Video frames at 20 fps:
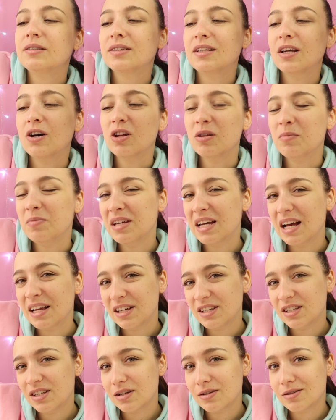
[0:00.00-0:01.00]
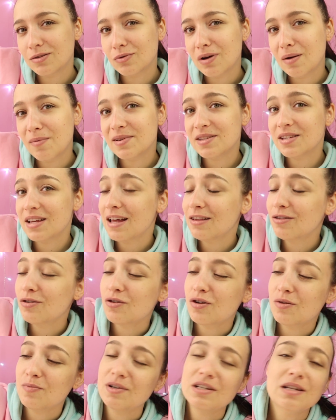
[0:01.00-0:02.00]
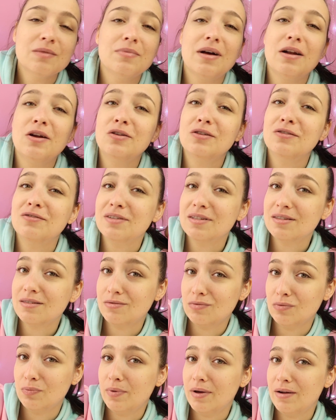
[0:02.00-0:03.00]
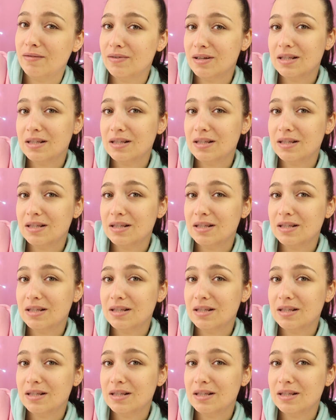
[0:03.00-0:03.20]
To odbijanie się jest słabe, za to robienie balonów jest super,